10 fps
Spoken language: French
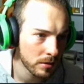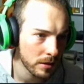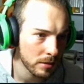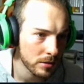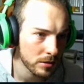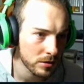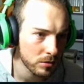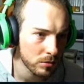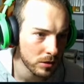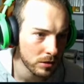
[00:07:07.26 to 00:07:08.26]
Allez, parce que si tu
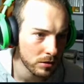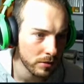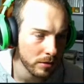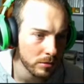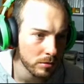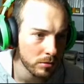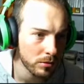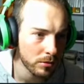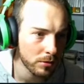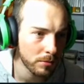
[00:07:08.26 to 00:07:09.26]
montes là, tu vas te faire un petit peu
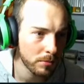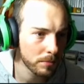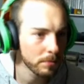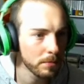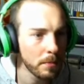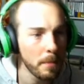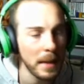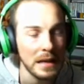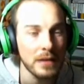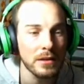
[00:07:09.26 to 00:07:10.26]
en
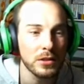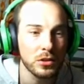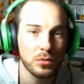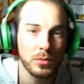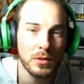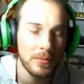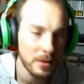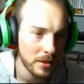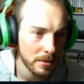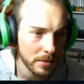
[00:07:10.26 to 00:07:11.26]
palais. Je suis poli.
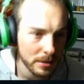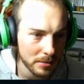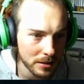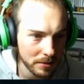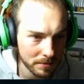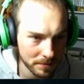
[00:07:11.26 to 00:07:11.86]
Pas des pics.